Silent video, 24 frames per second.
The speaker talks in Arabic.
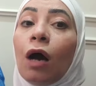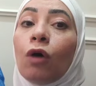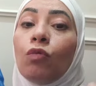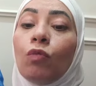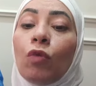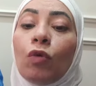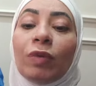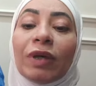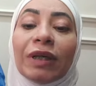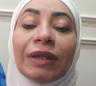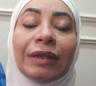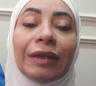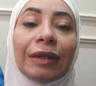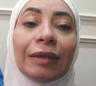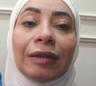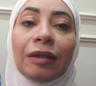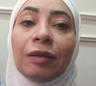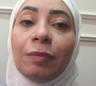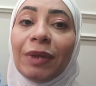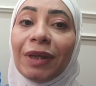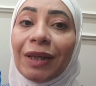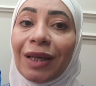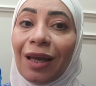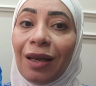او ممكن
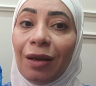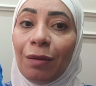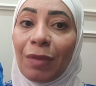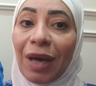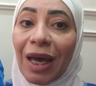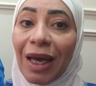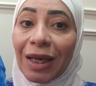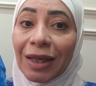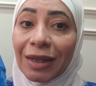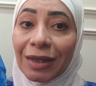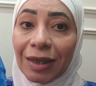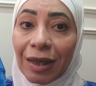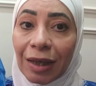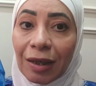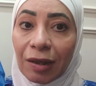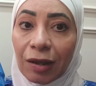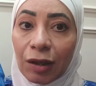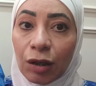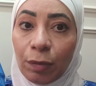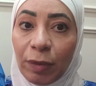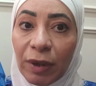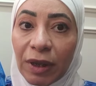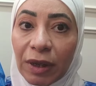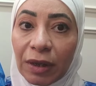تجيبي المقاس
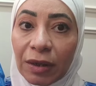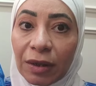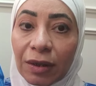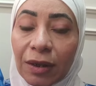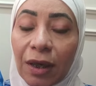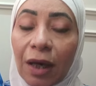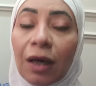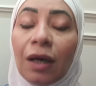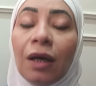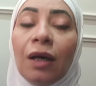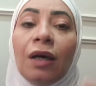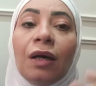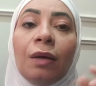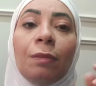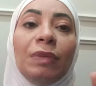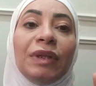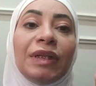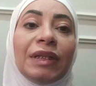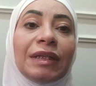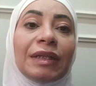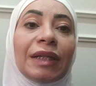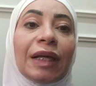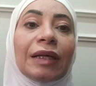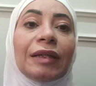الكبير ده
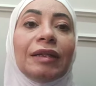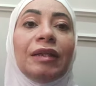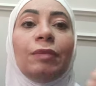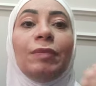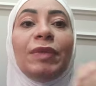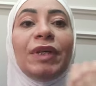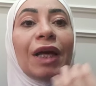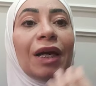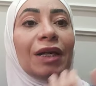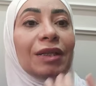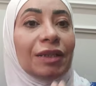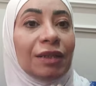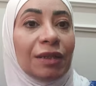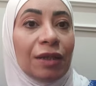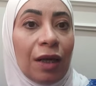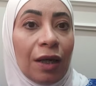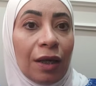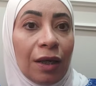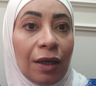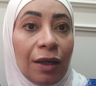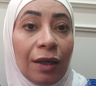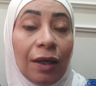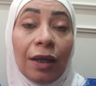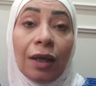بتستخدميه
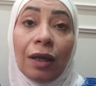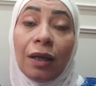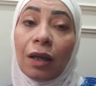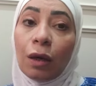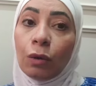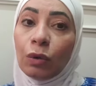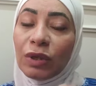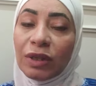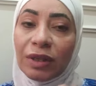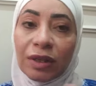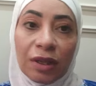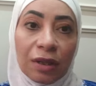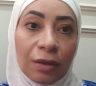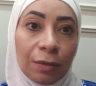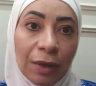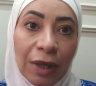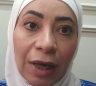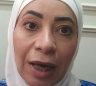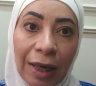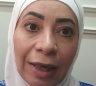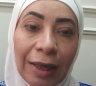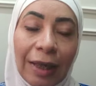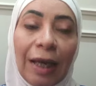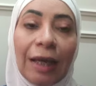اثناء الليل لو انت
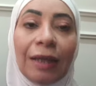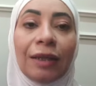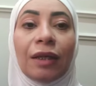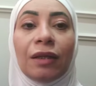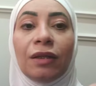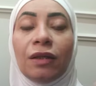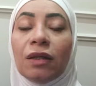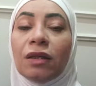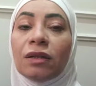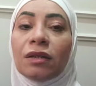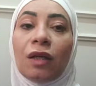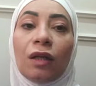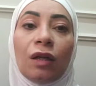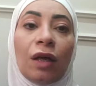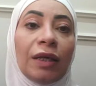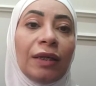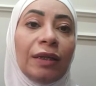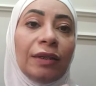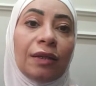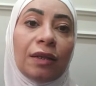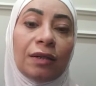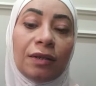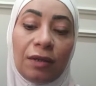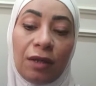قلقانه ان يحصل
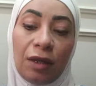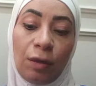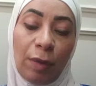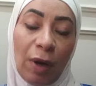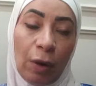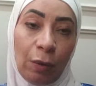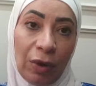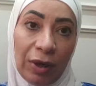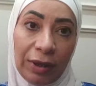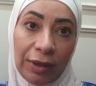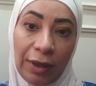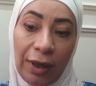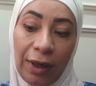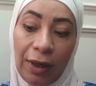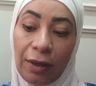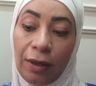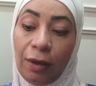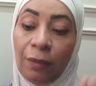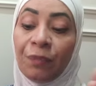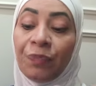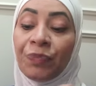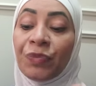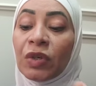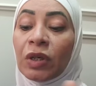اي تسريب او اي
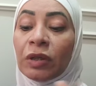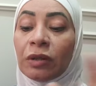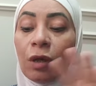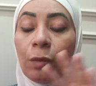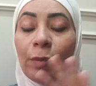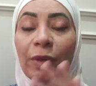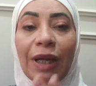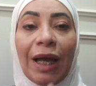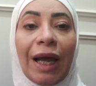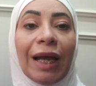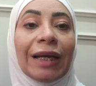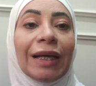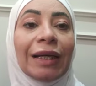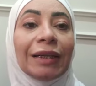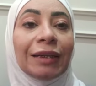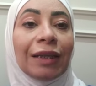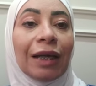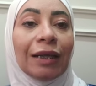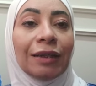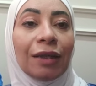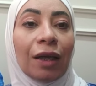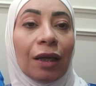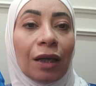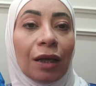حاجه طب الحاجه
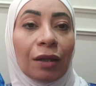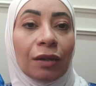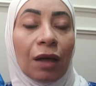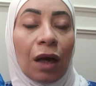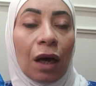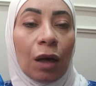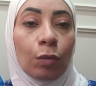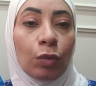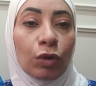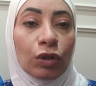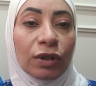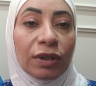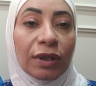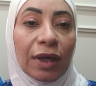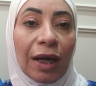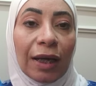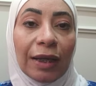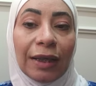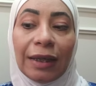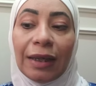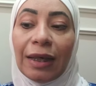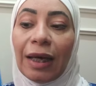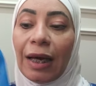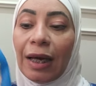الثانيه اللي انا ابص
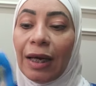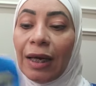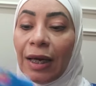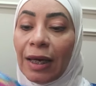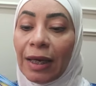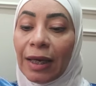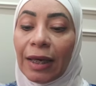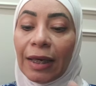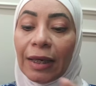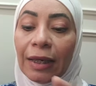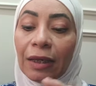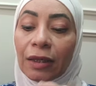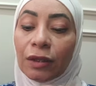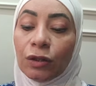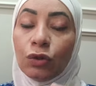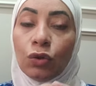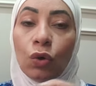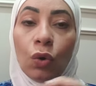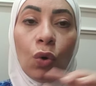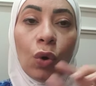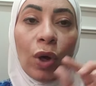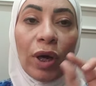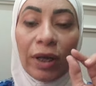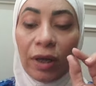عليها آه،
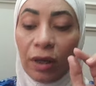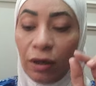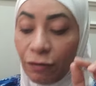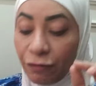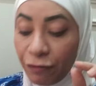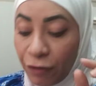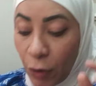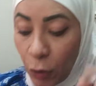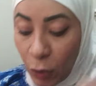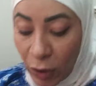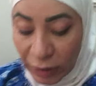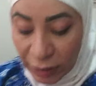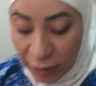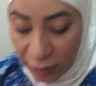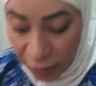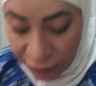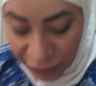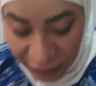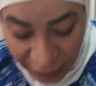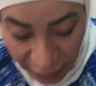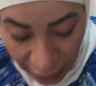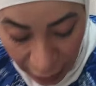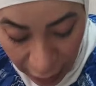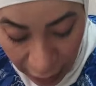نوع الفوط
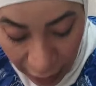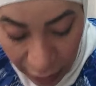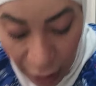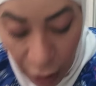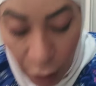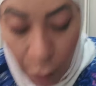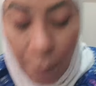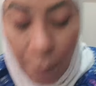نفسها